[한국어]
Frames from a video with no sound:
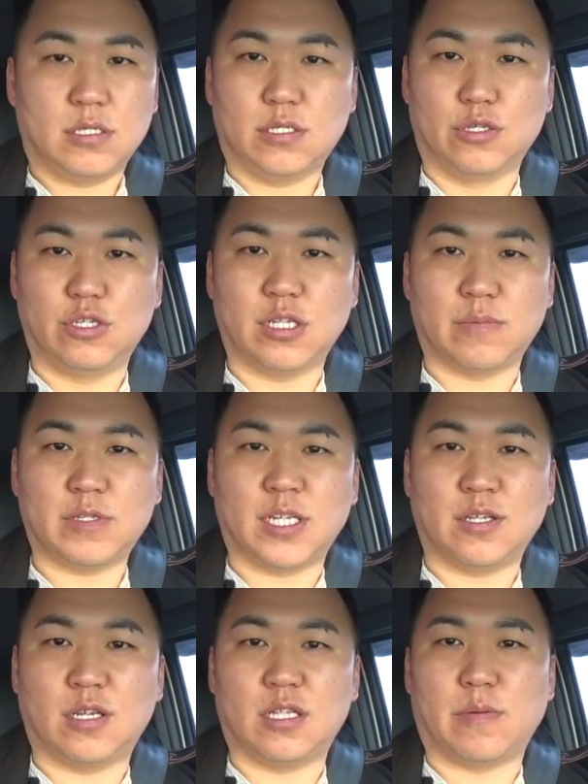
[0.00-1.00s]
유리나무
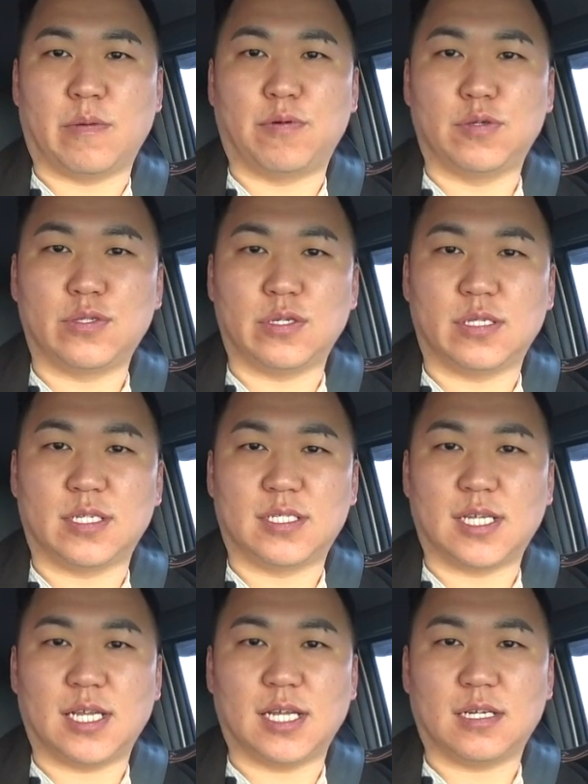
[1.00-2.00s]
채널에서만 볼 수 있는
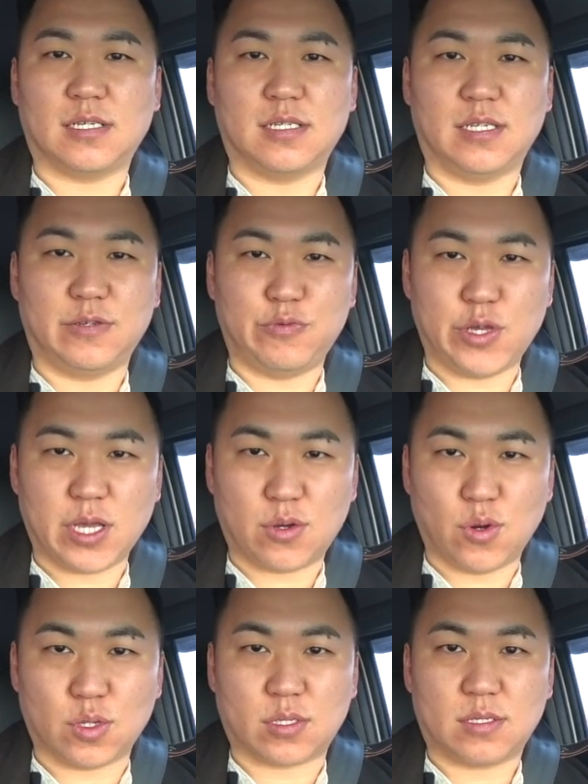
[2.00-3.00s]
차량 리뷰의
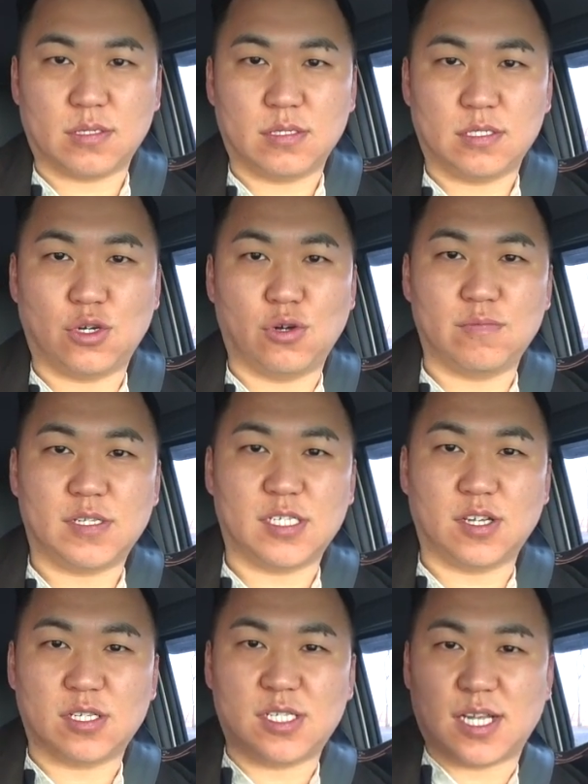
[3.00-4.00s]
꽃 소음
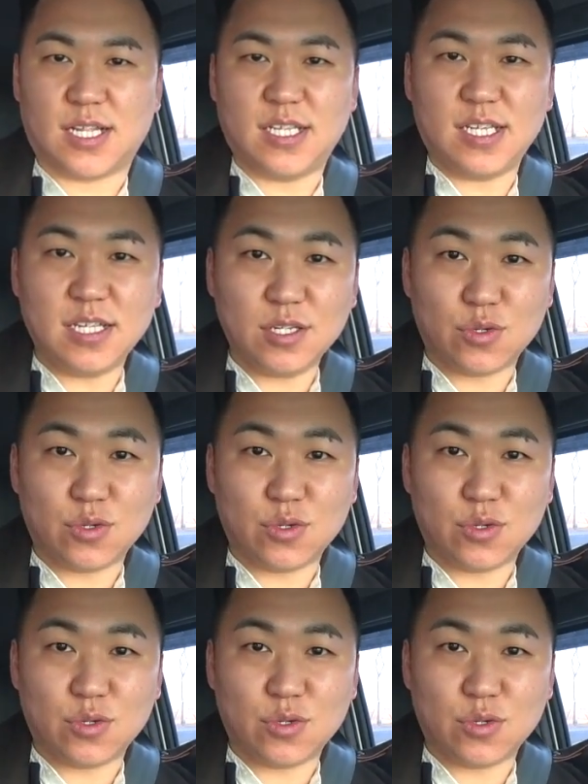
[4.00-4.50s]
측정 시간이